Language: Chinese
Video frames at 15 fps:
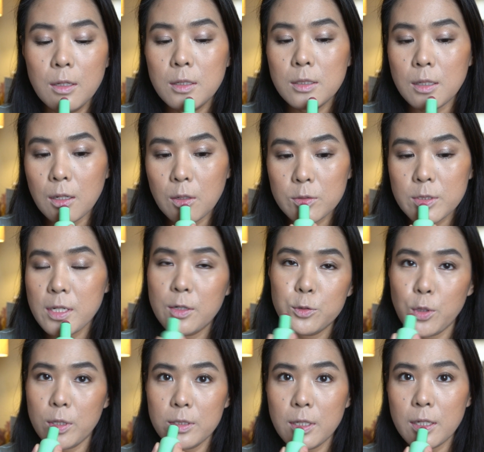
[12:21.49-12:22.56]
然后加上
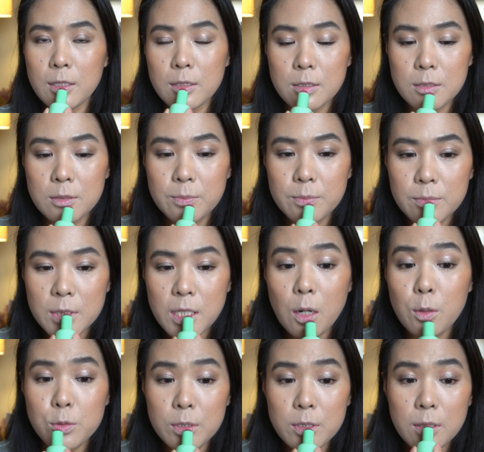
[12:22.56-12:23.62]
Twenty Eight、
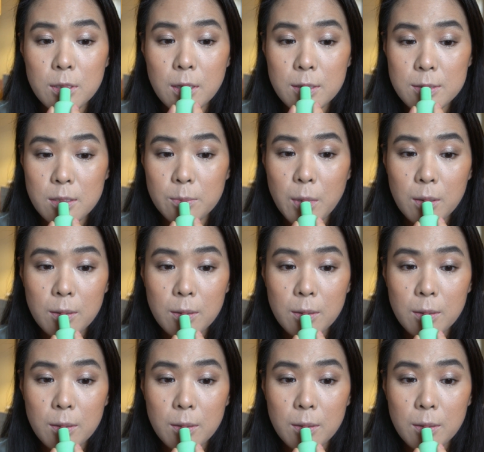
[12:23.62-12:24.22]
Tara Twenty 那个睫毛